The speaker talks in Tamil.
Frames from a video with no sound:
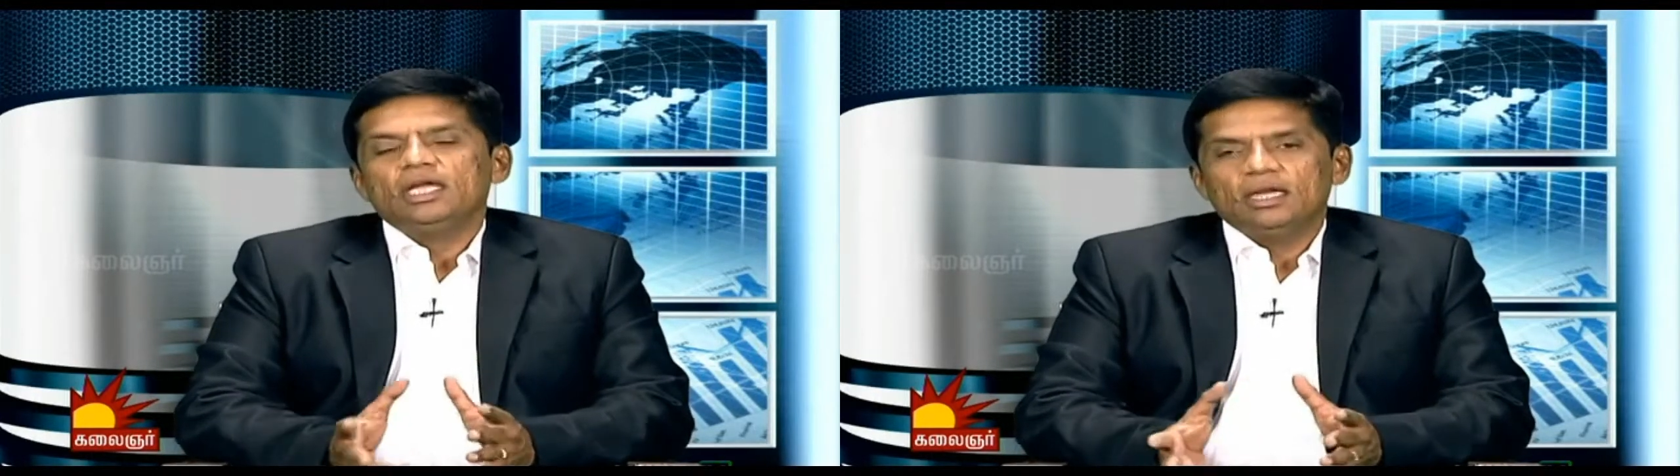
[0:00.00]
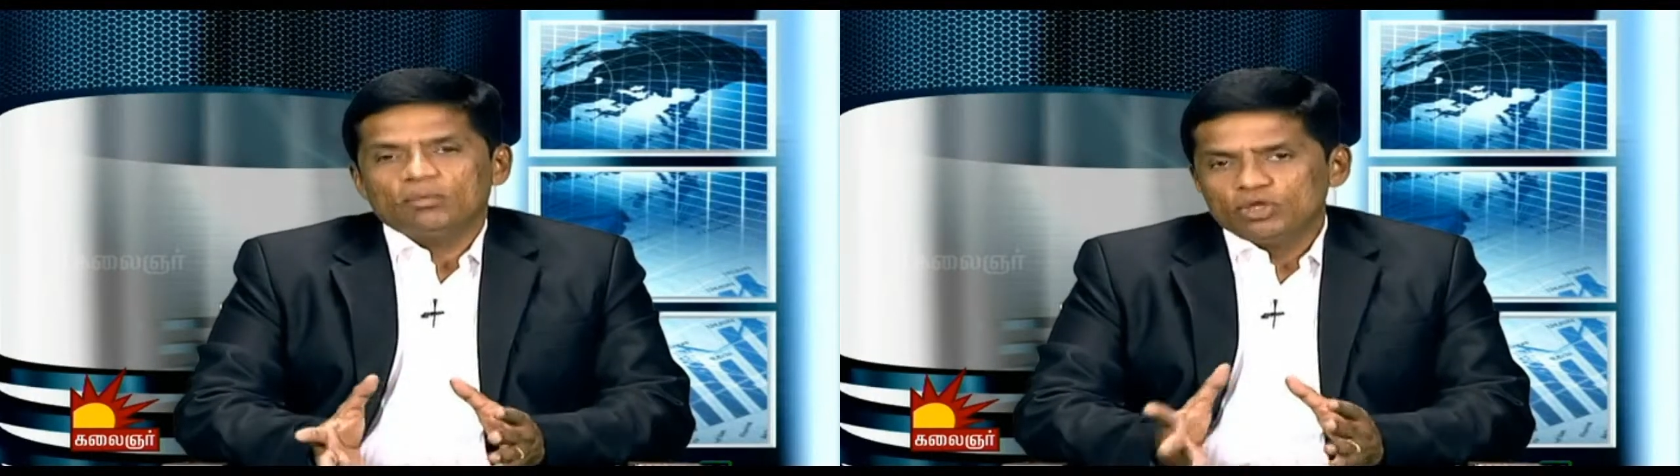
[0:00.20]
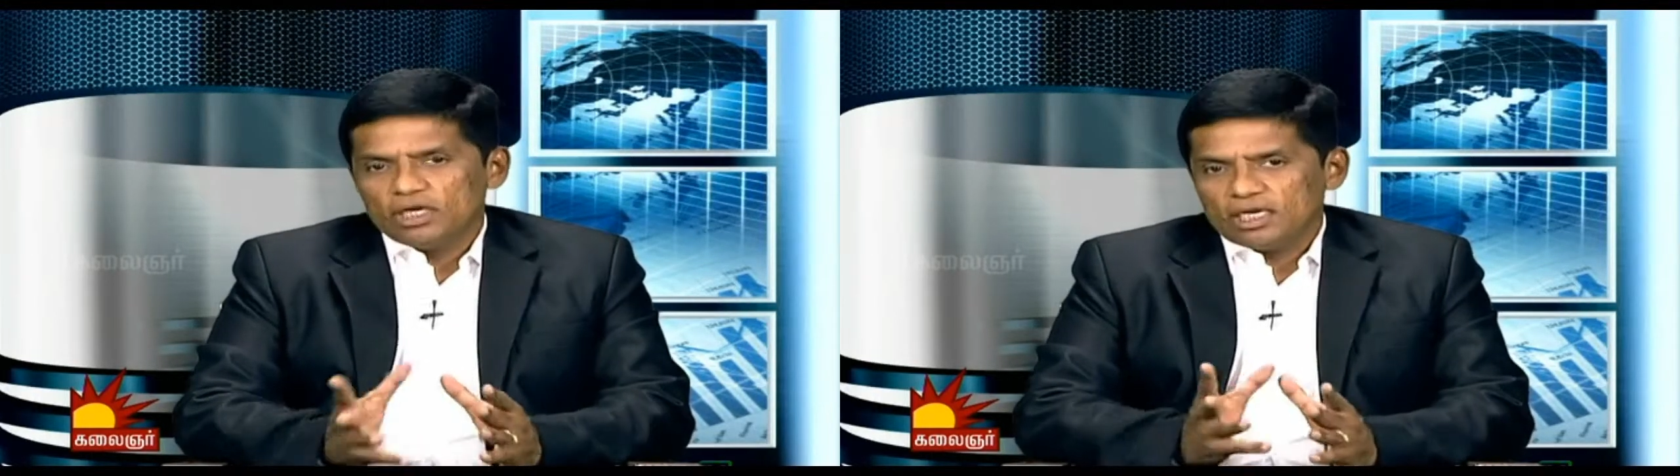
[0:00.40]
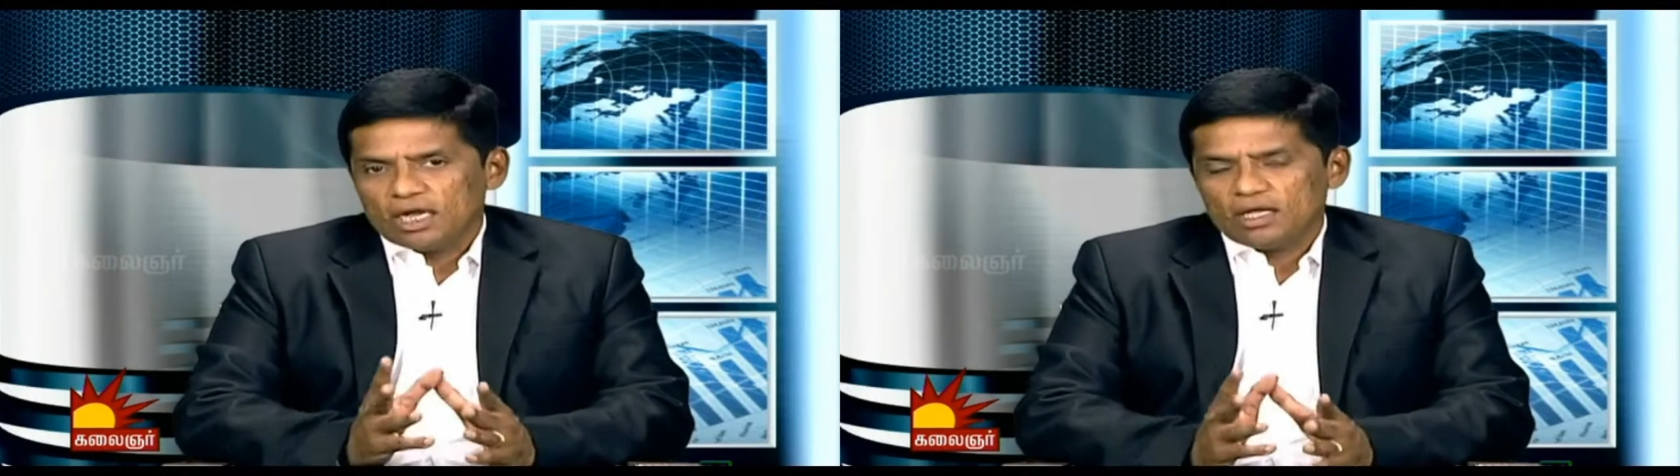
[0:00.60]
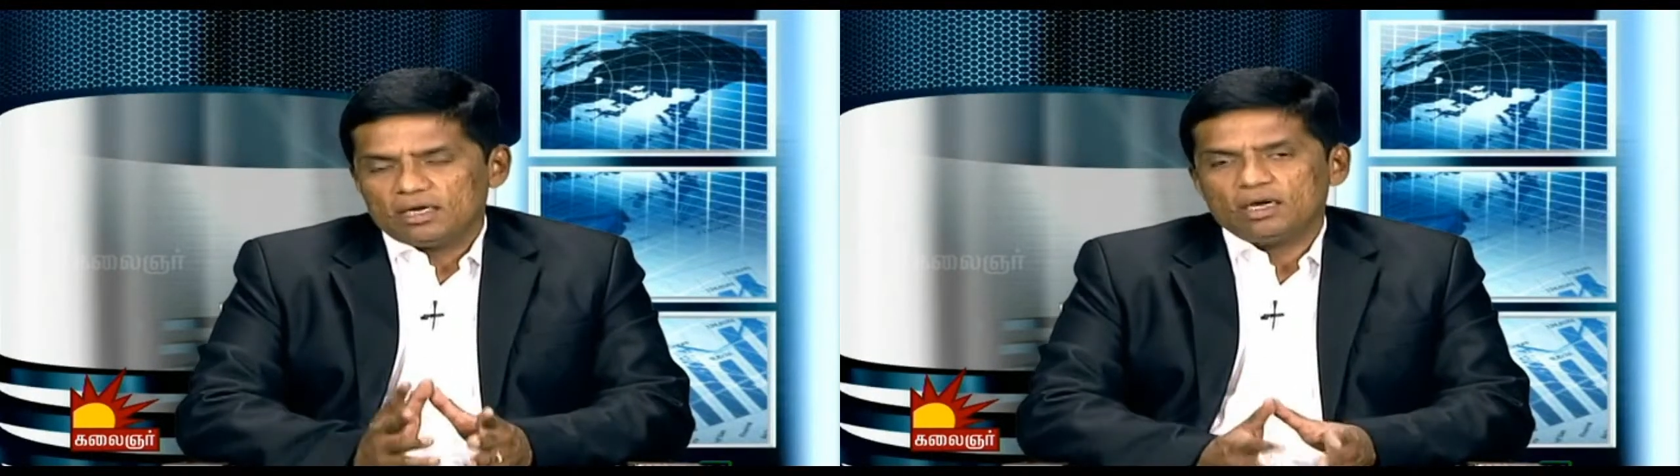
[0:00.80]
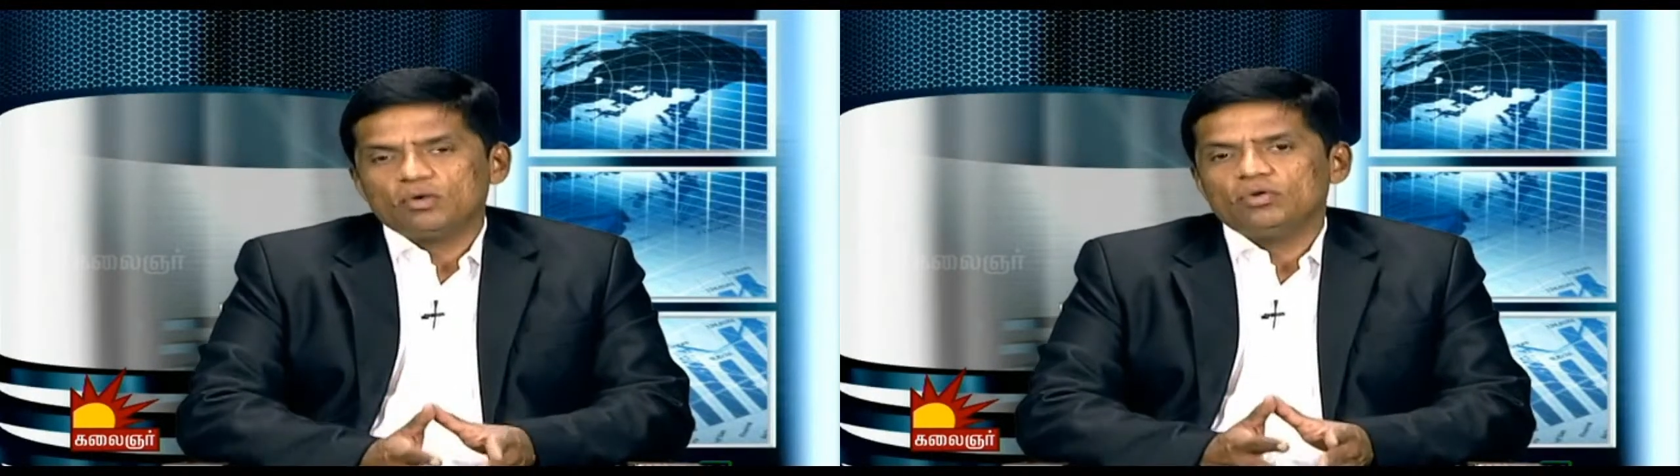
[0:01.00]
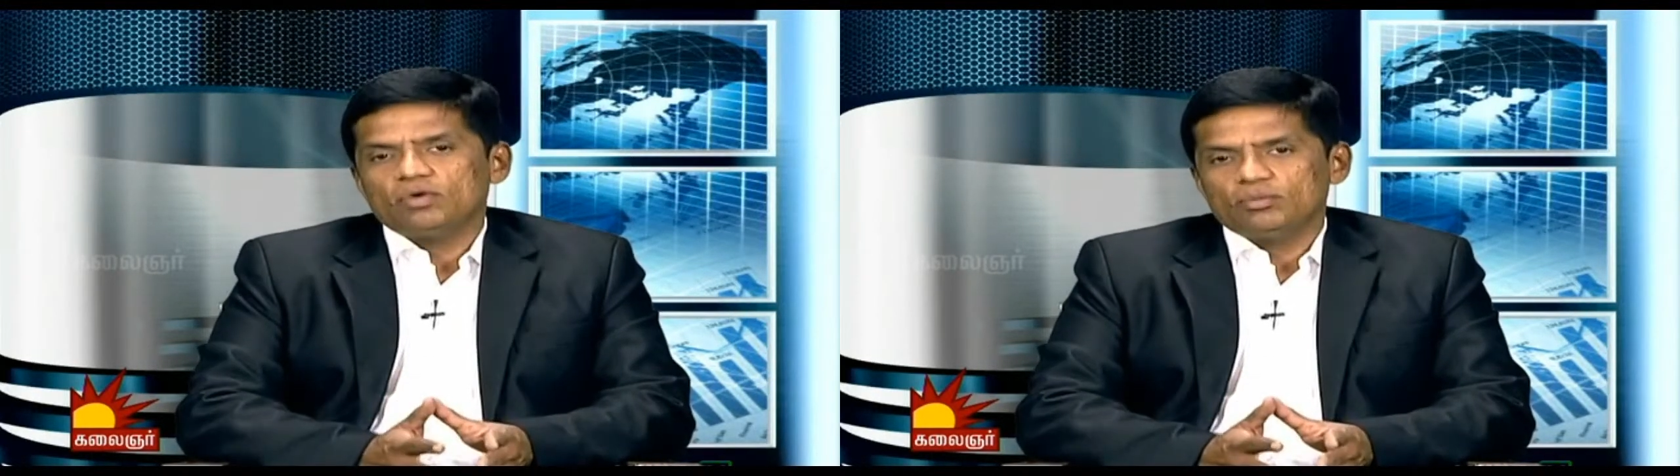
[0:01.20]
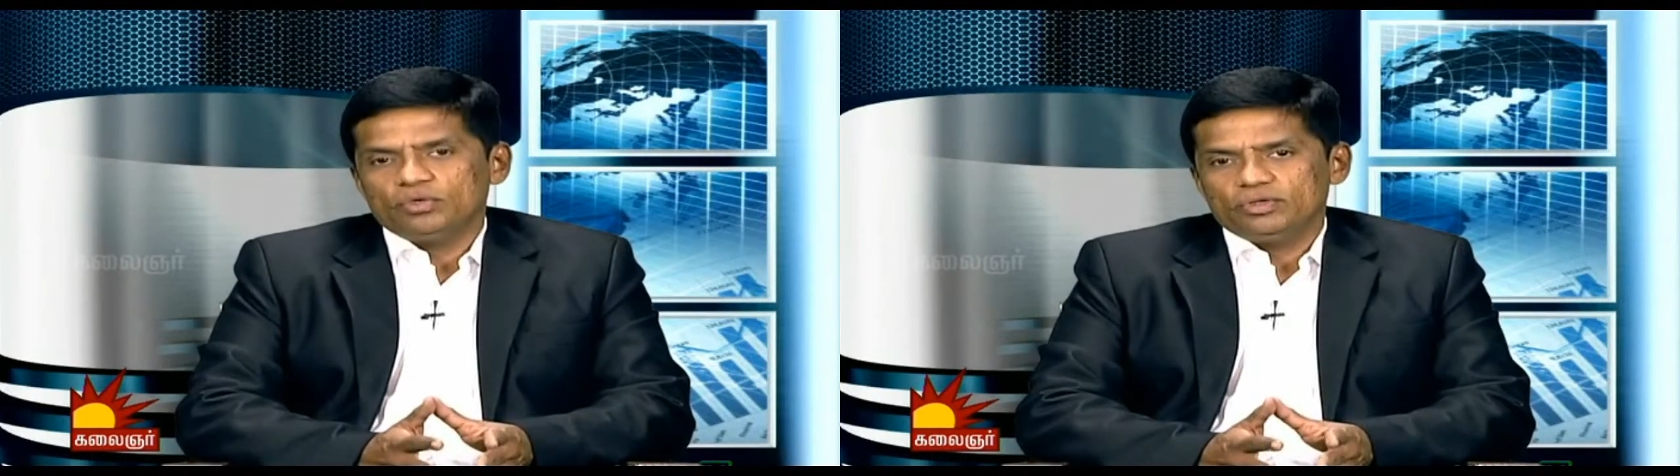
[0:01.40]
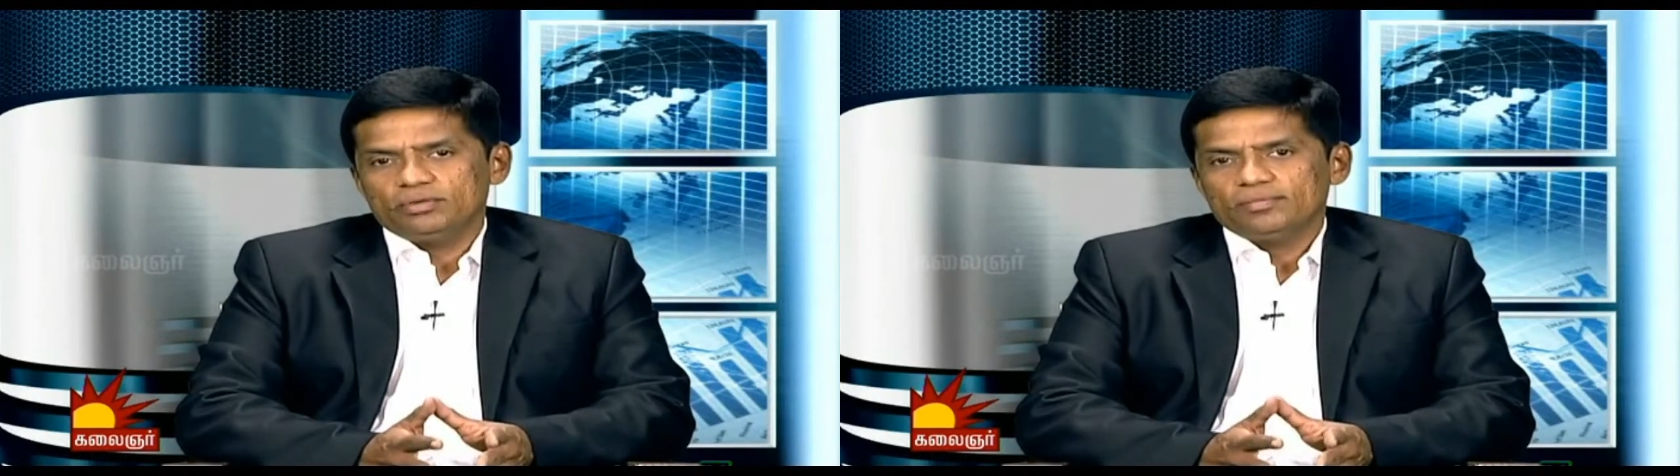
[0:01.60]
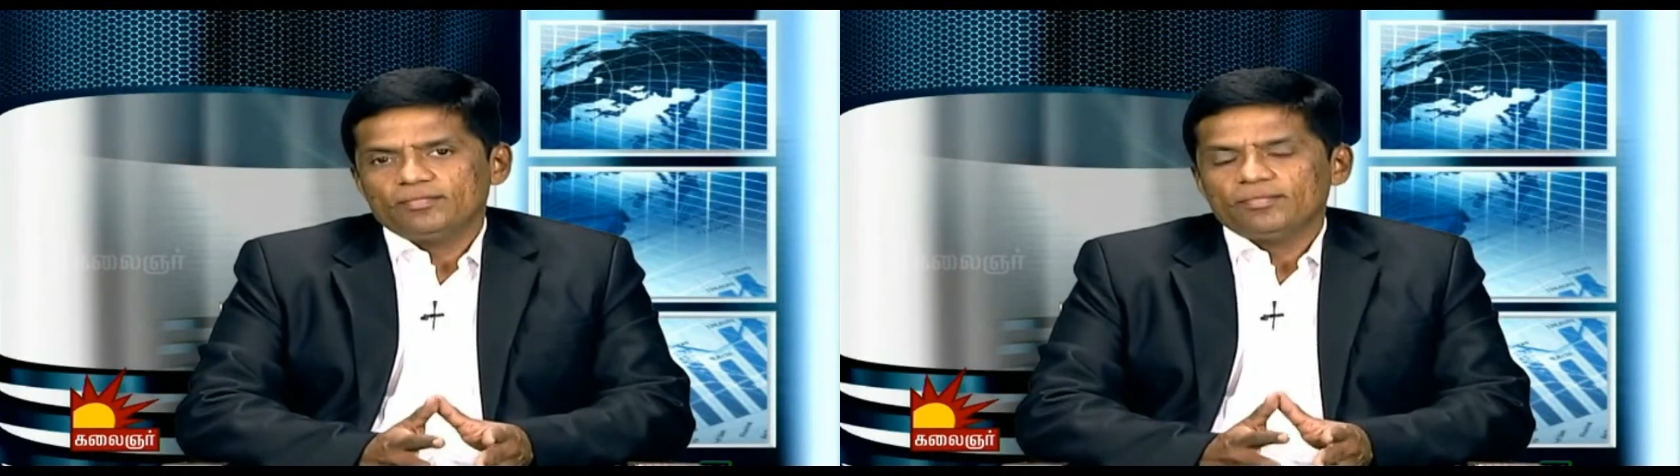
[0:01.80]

இல்லை முதலீட்டாளர்களை கொண்டு வர முடியும்